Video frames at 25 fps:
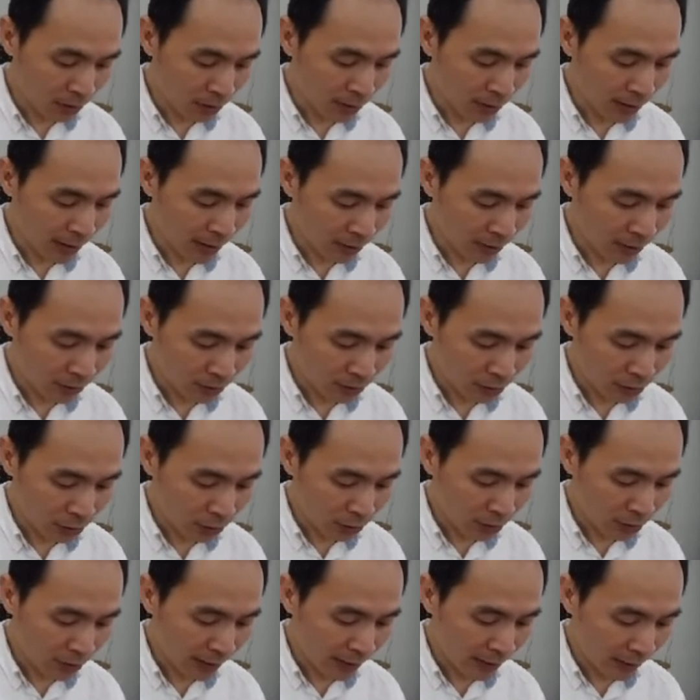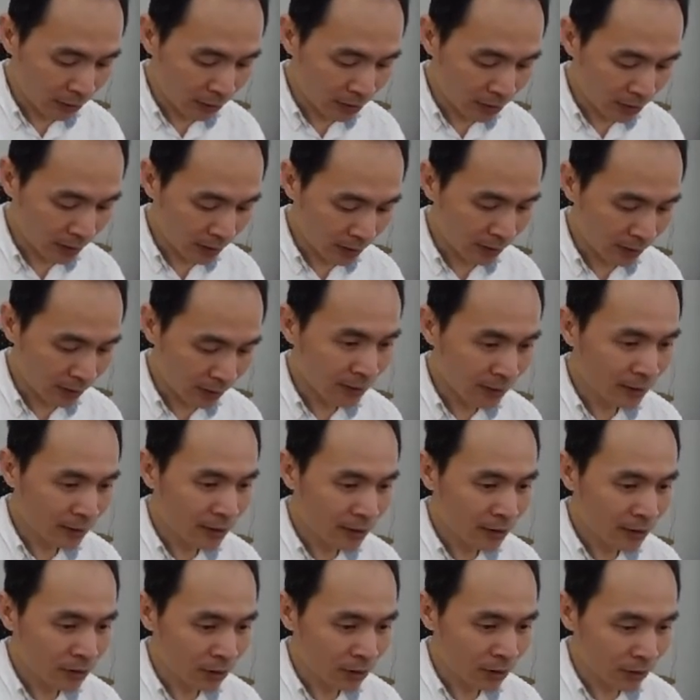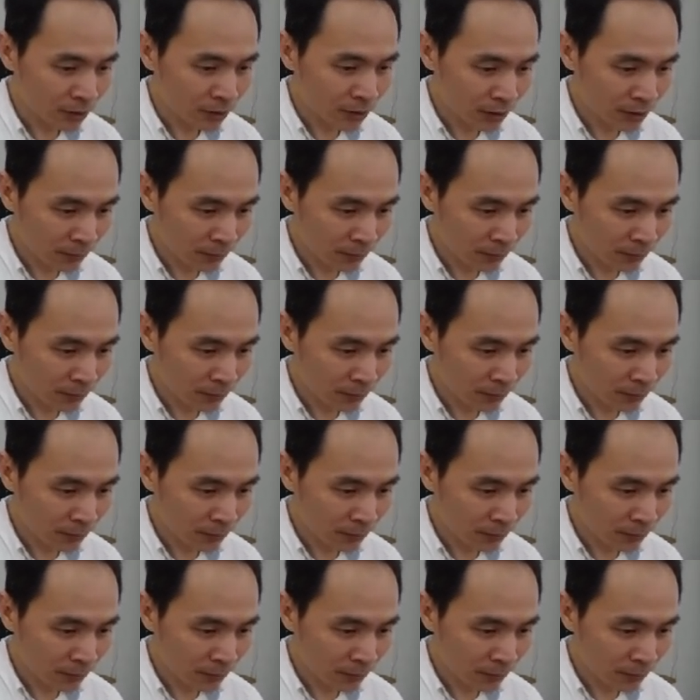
你要有一条线从这